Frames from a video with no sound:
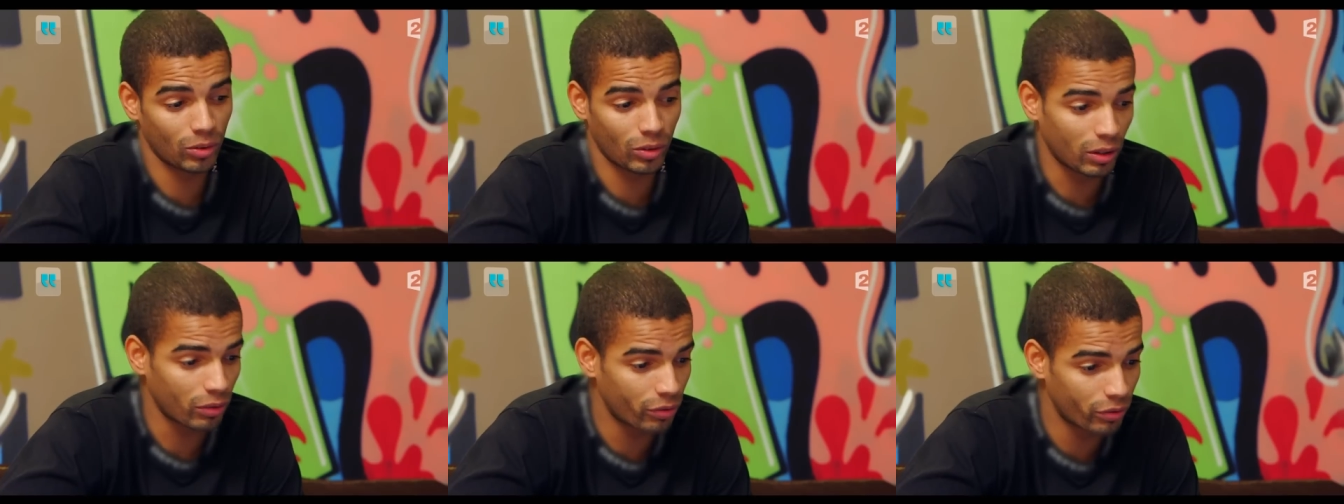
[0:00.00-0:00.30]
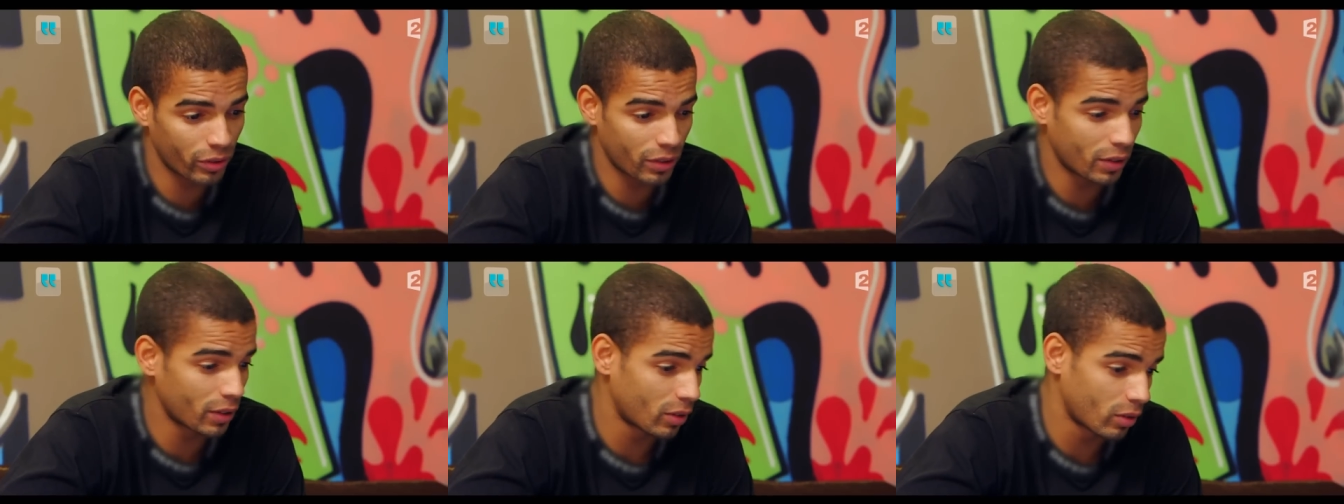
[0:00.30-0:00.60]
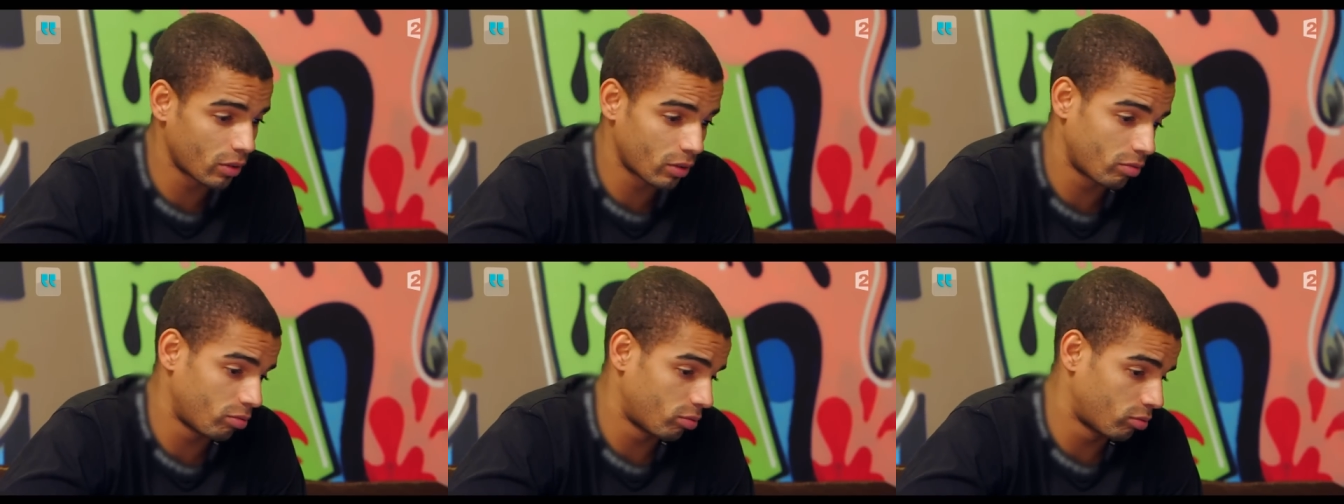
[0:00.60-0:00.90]
on a
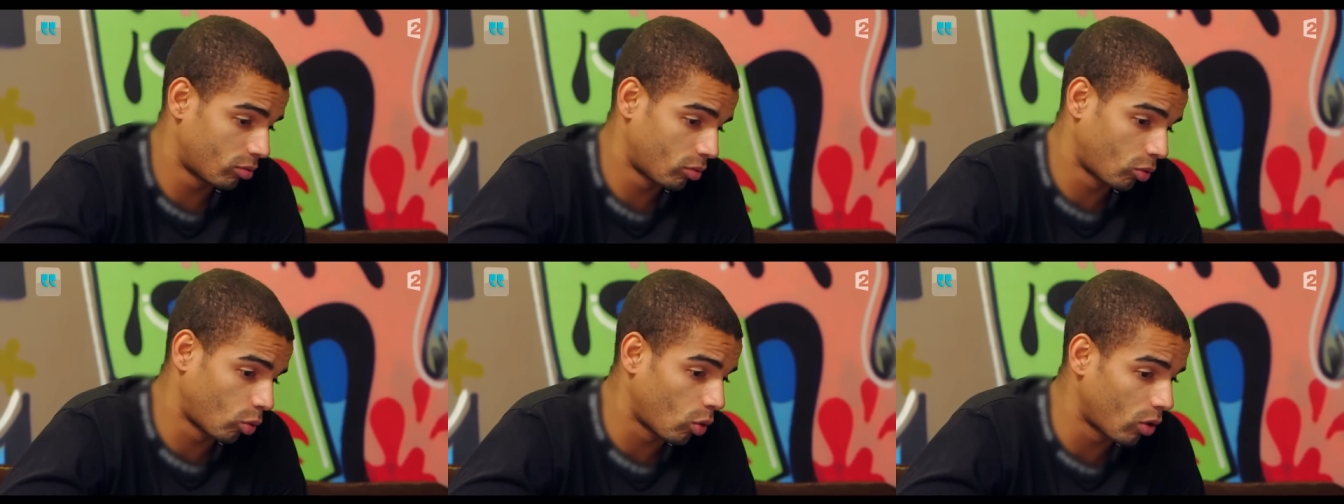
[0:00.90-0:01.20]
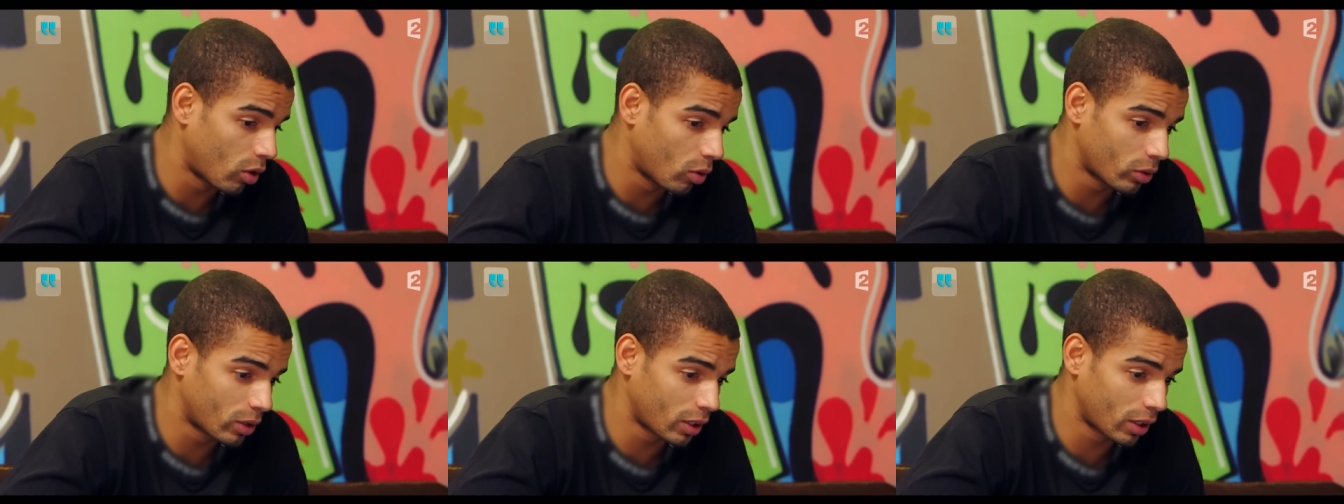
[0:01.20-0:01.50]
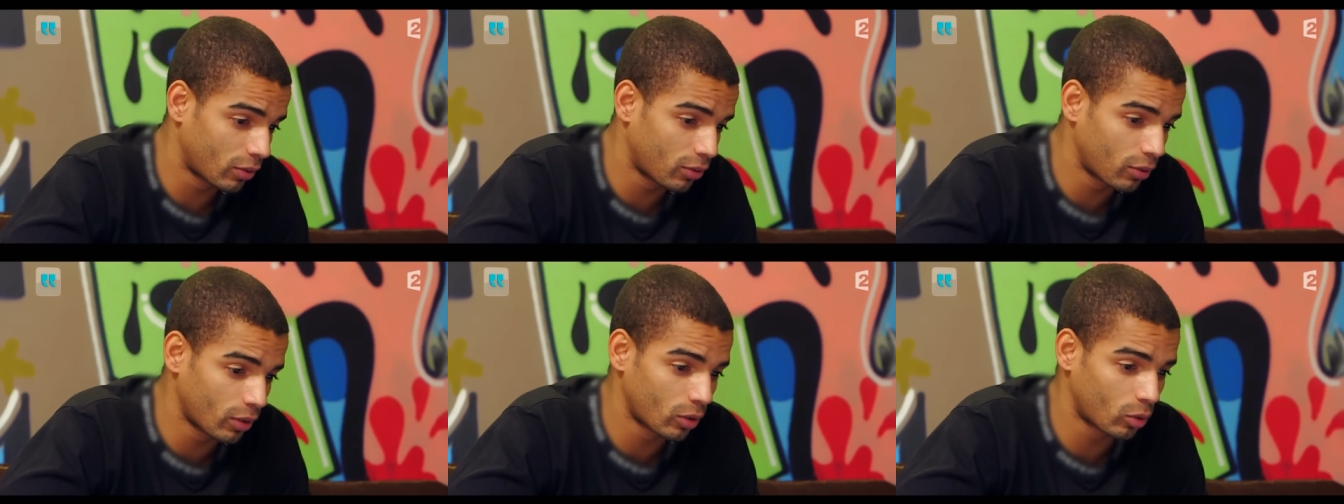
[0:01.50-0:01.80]
fait trois ou
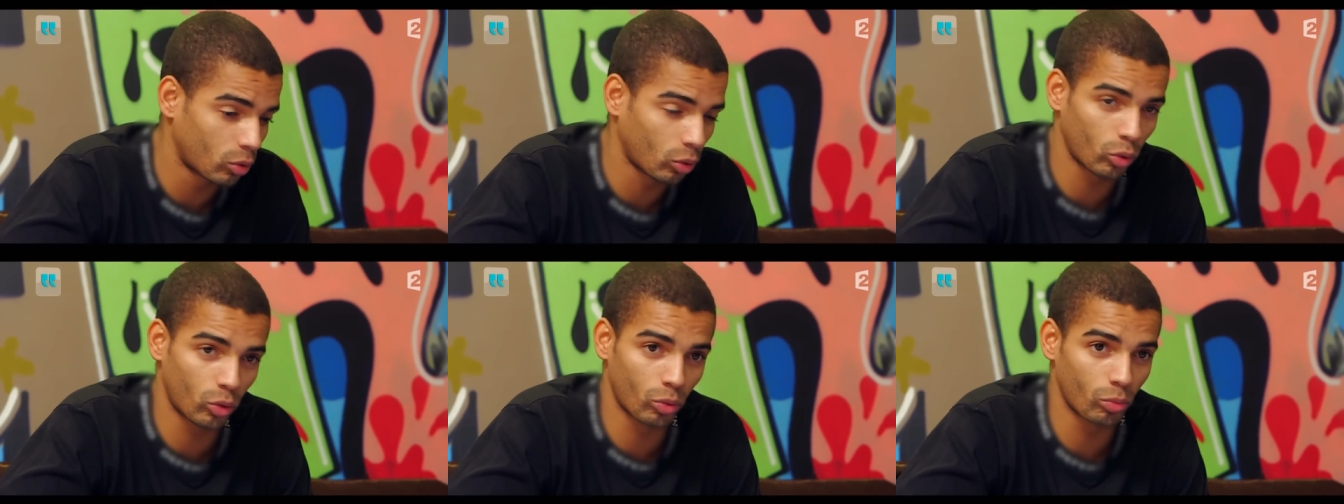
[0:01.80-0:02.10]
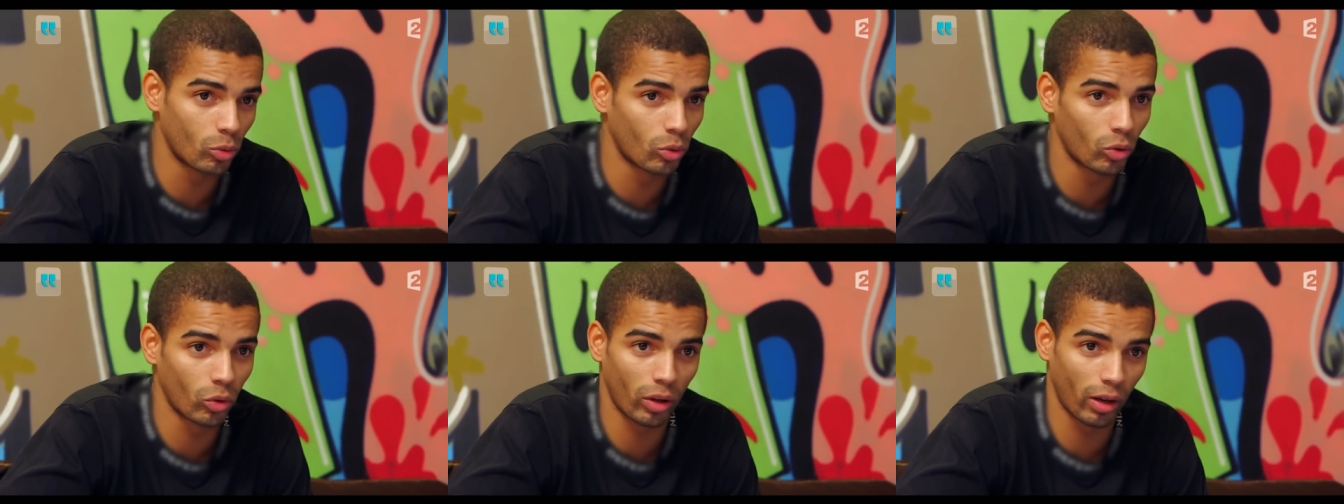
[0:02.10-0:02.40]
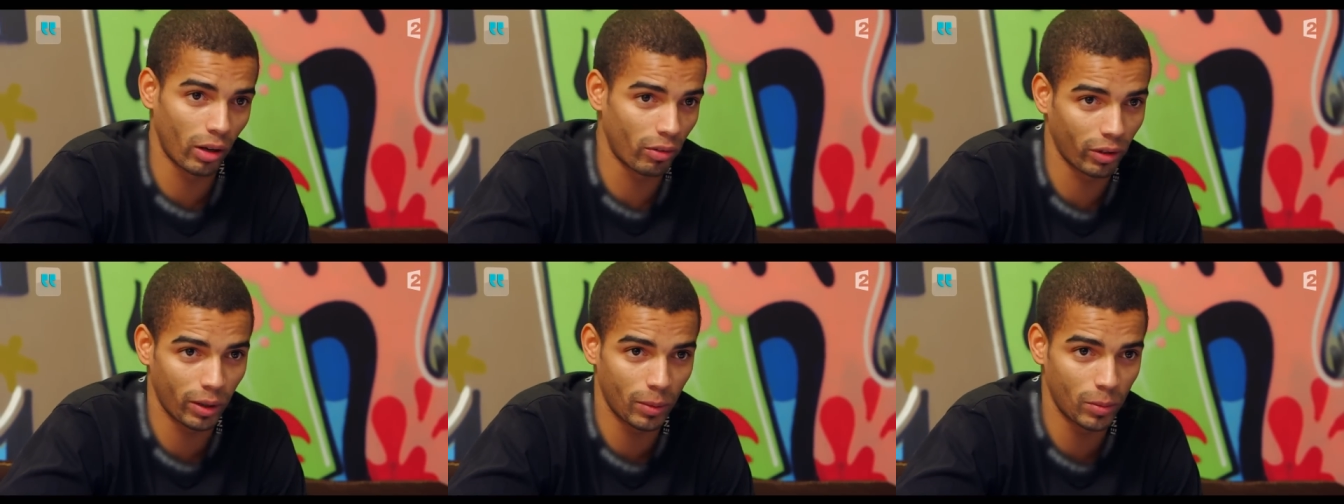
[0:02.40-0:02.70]
quatre fois le tour du monde.
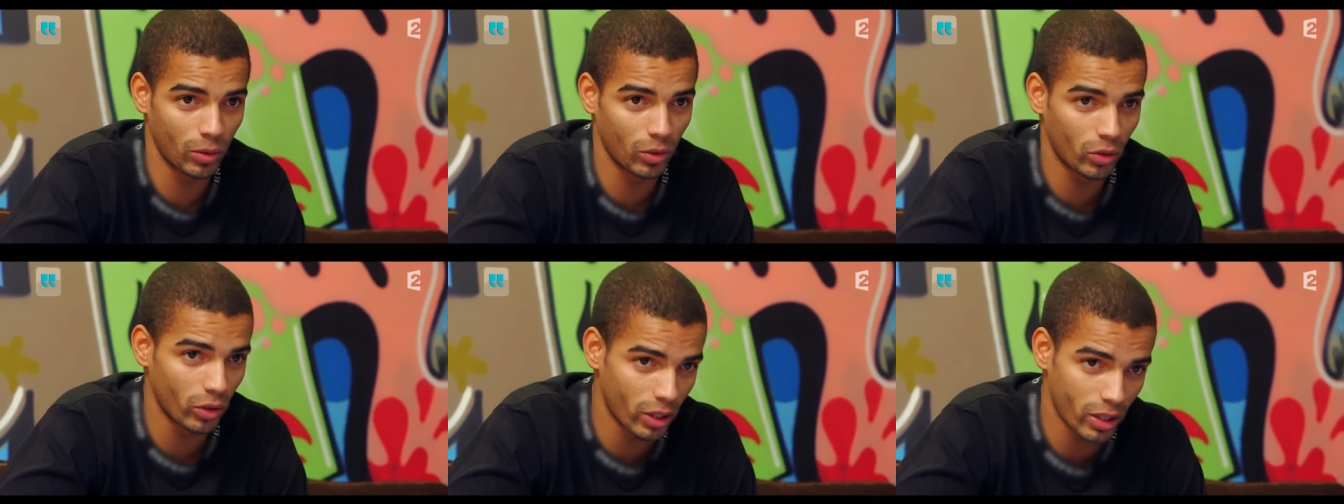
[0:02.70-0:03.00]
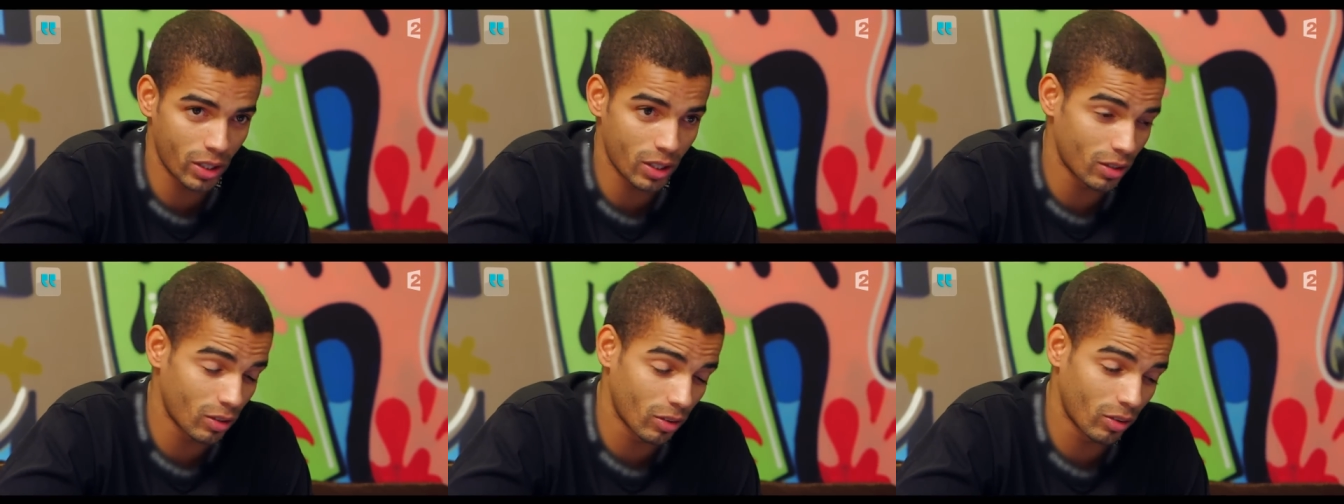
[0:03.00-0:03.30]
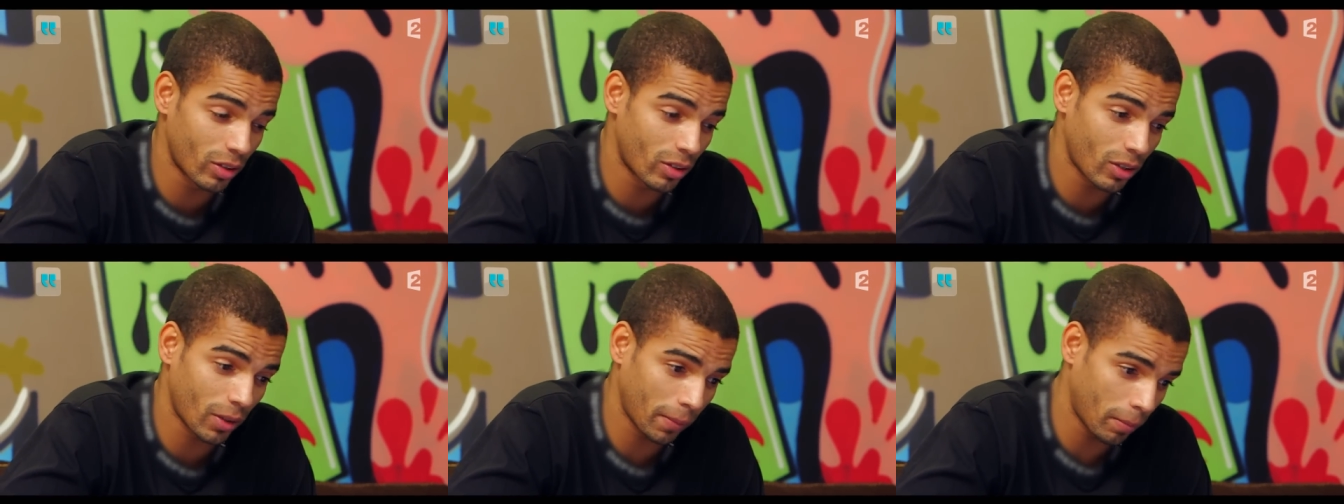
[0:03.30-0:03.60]
On a vraiment voyagé
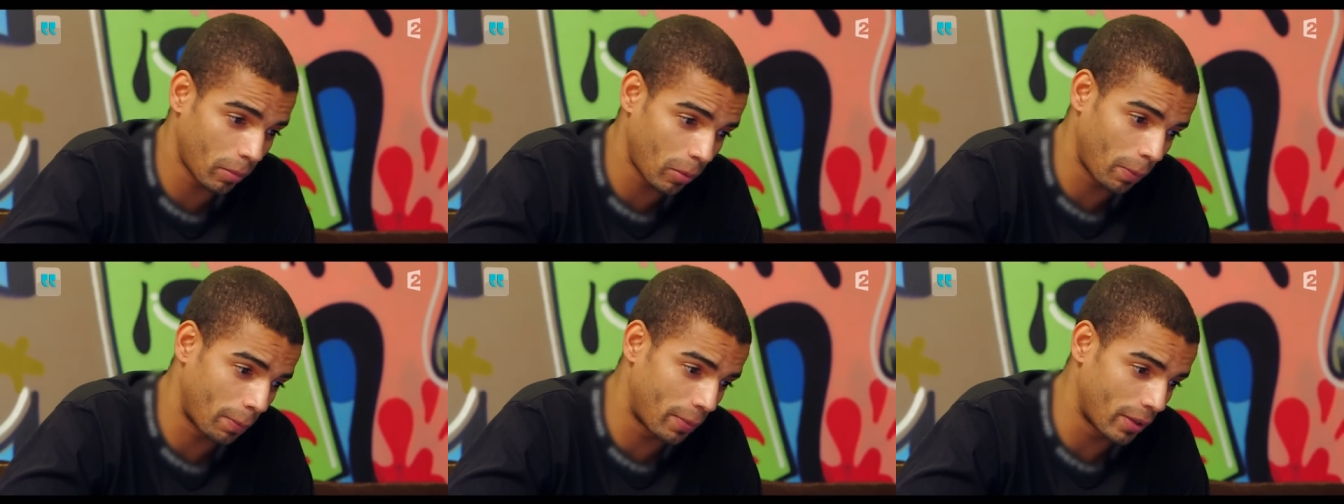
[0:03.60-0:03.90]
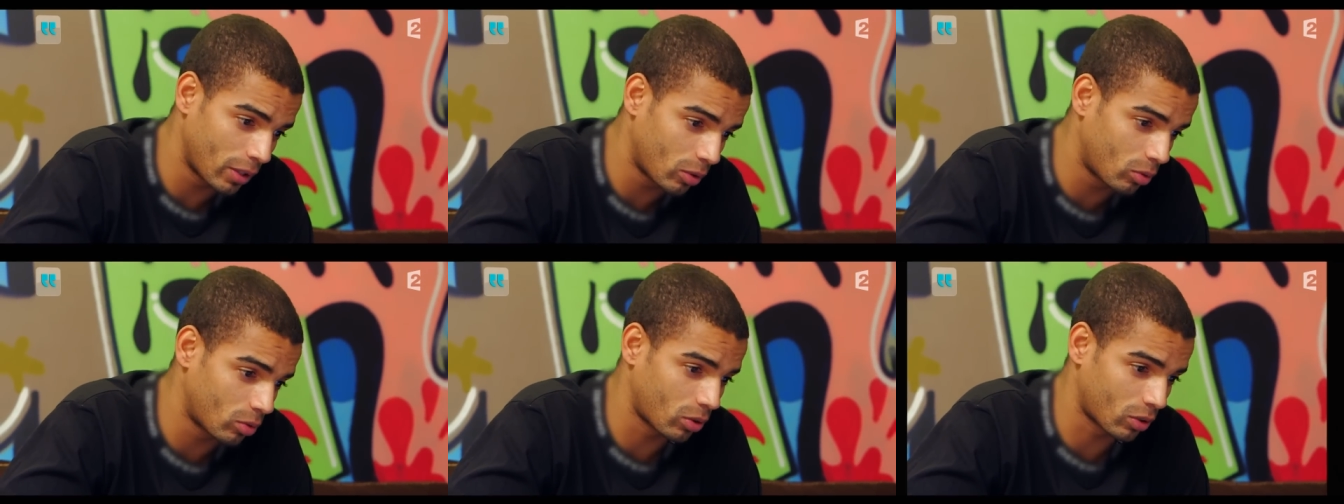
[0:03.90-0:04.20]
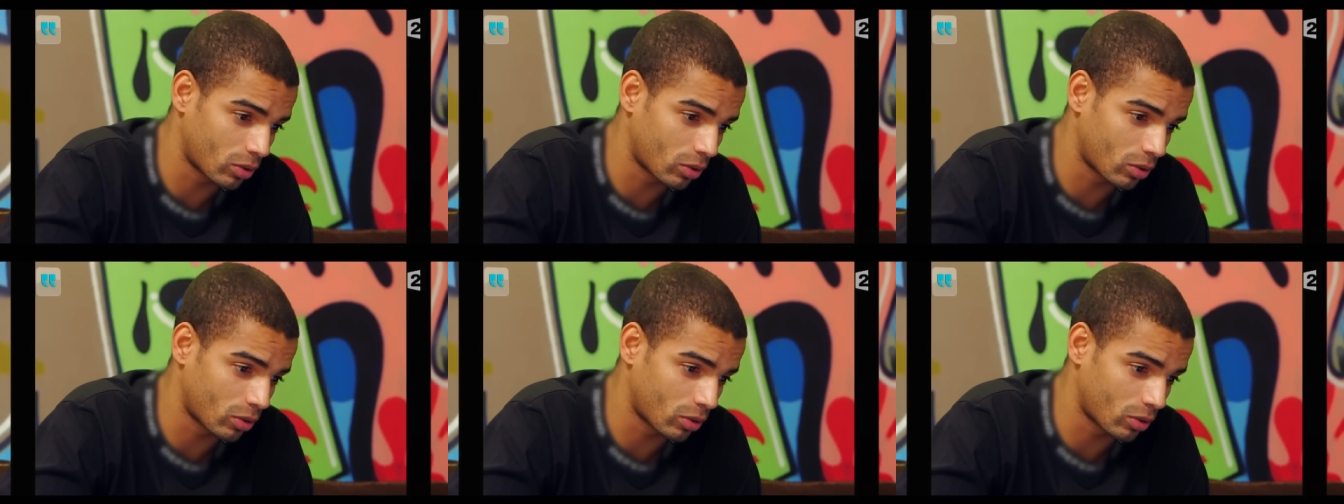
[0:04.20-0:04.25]
dans énormément de pays tous